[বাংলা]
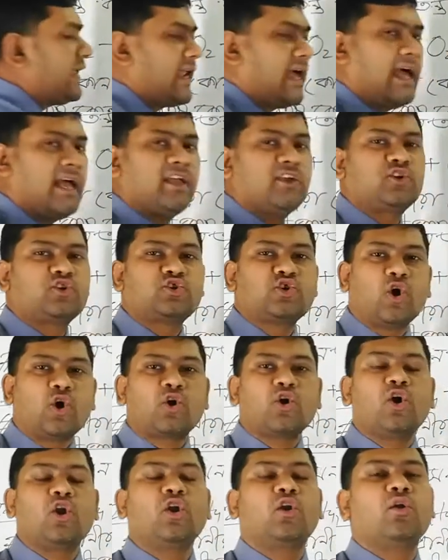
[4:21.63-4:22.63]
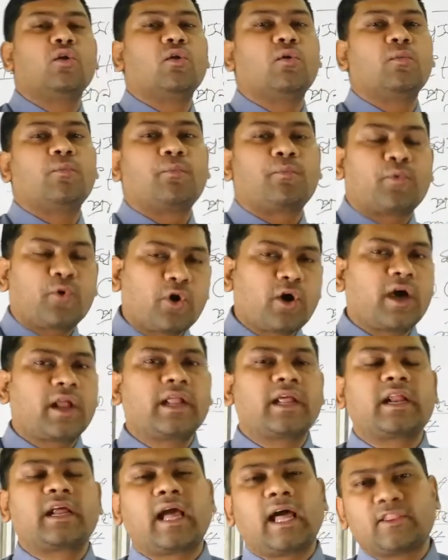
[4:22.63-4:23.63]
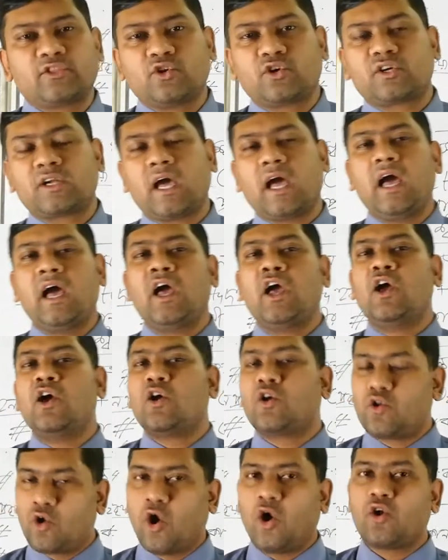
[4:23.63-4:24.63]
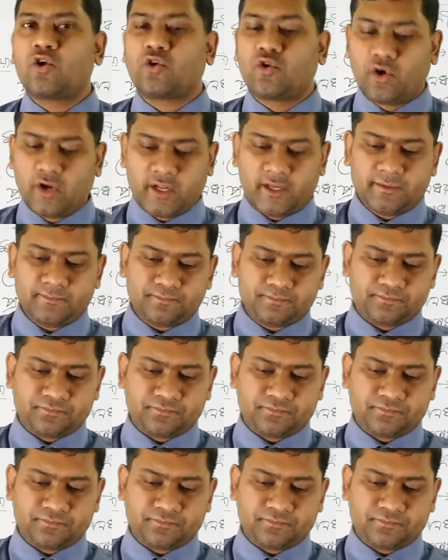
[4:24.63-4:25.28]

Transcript: এরা সরল প্রকারের খাদ্যটা গ্রহণ করে